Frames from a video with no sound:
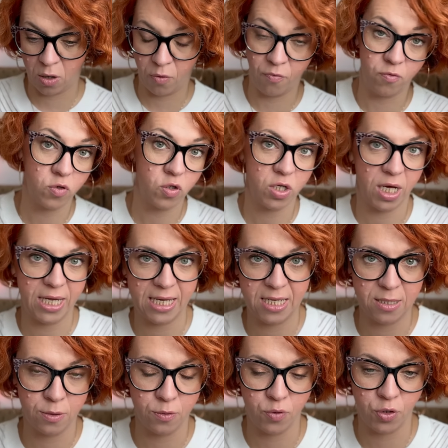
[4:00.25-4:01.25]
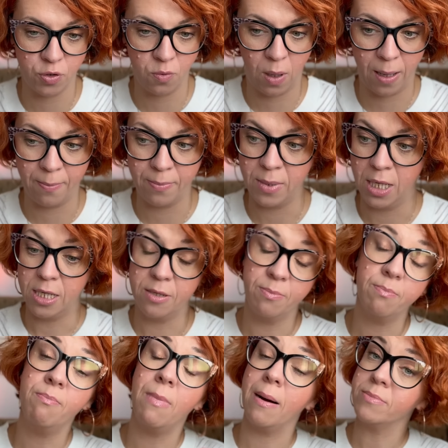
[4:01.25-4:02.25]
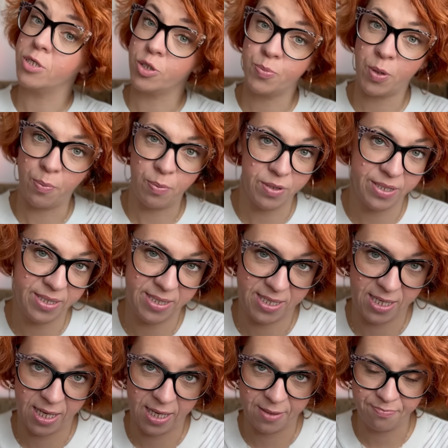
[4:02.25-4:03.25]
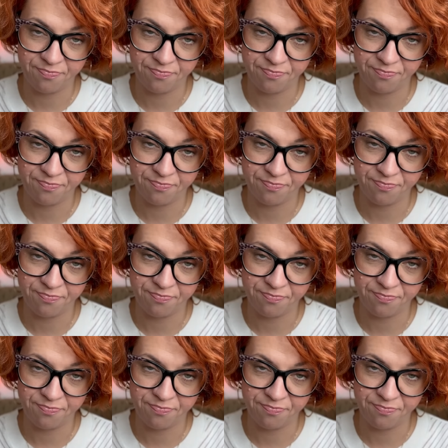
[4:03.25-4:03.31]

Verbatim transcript: o włóczkach, jakie zużyłam, y, mam też propozycje,